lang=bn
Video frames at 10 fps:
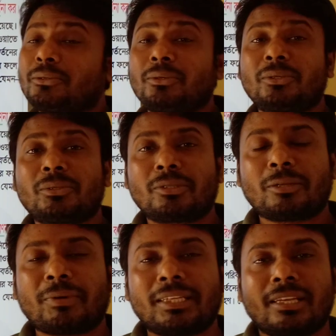গ্রহণ করতে
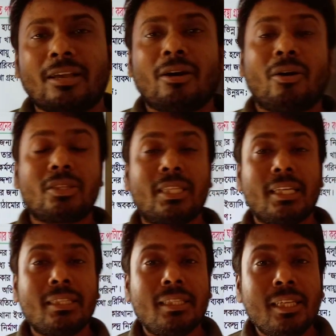পারি
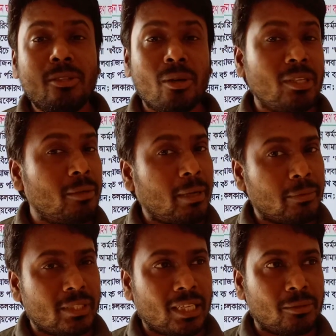অর্থাৎ কি ধরনের
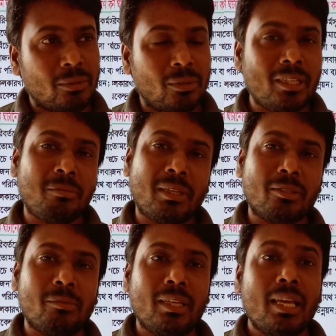ব্যবস্থা গ্রহণের
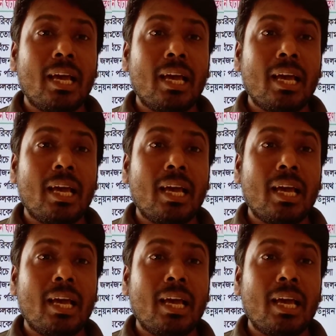মাধ্যমে